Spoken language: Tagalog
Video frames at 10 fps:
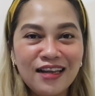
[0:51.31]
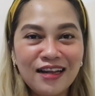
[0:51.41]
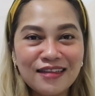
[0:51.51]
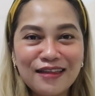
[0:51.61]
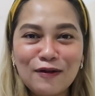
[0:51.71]

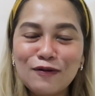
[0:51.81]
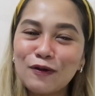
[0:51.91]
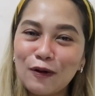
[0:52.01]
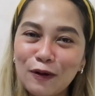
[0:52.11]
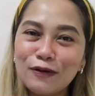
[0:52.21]
ilang taon
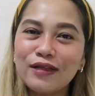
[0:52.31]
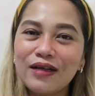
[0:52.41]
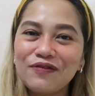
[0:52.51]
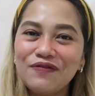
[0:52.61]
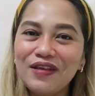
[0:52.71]
kong
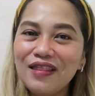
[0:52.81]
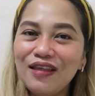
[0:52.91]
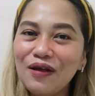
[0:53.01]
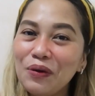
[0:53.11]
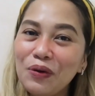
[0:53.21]

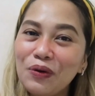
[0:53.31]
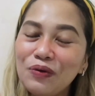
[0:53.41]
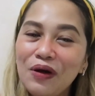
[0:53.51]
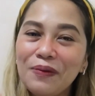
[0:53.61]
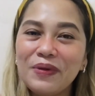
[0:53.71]
nag-video,